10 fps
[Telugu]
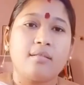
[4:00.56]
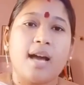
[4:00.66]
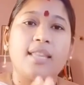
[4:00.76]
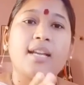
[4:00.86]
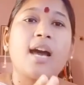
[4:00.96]

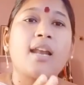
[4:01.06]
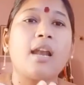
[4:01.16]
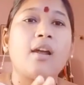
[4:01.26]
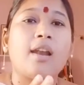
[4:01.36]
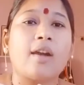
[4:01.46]

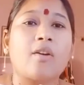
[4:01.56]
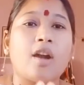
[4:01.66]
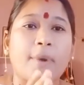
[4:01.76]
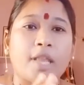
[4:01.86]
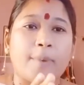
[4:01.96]
అధికారంలో
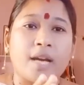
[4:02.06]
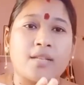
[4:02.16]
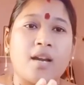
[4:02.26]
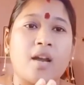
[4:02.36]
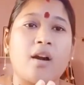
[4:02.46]
లేకుండా
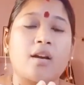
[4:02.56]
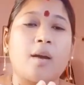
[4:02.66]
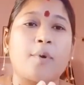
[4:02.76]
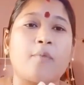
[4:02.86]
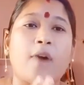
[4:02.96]
ప్రతిపక్షంలో
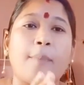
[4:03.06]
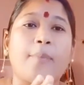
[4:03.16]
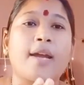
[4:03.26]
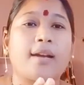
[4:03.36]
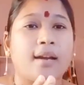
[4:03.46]
ఉన్నప్పుడు
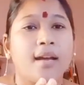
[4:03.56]
వాపోయిన